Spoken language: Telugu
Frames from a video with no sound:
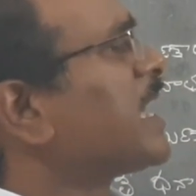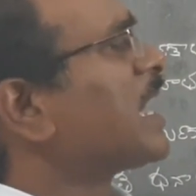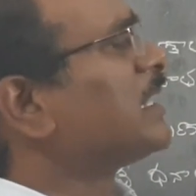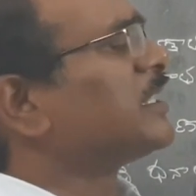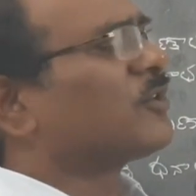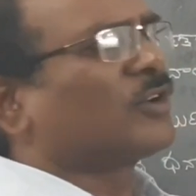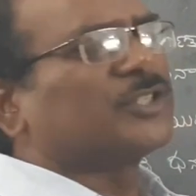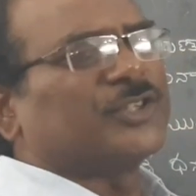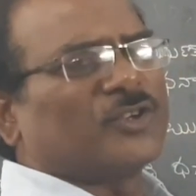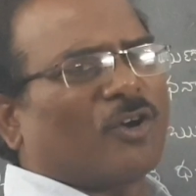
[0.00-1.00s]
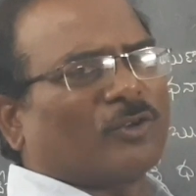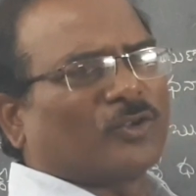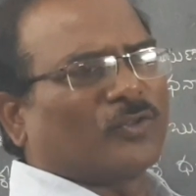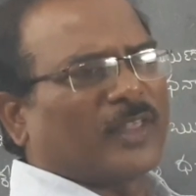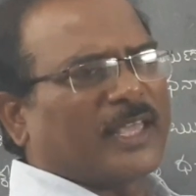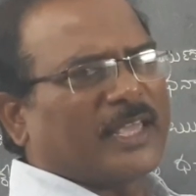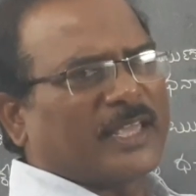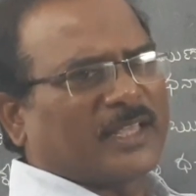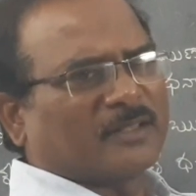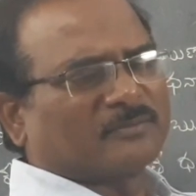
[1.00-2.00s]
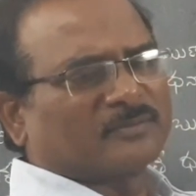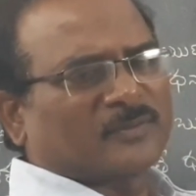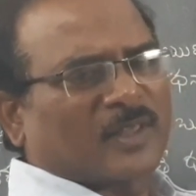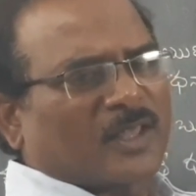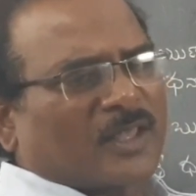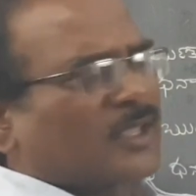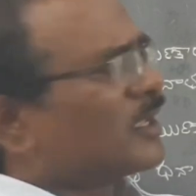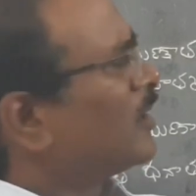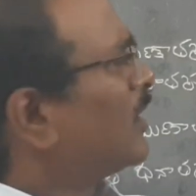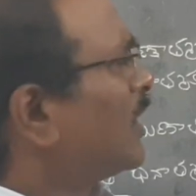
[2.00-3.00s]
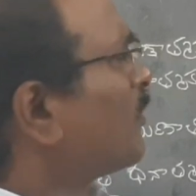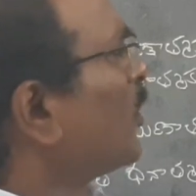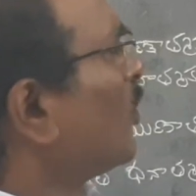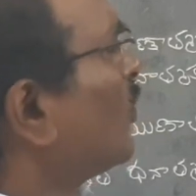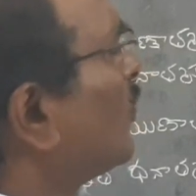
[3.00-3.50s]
ఐఆర్ ఈజ్ ఈక్వల్ టు జీరో అవుతుంది ఇప్పుడు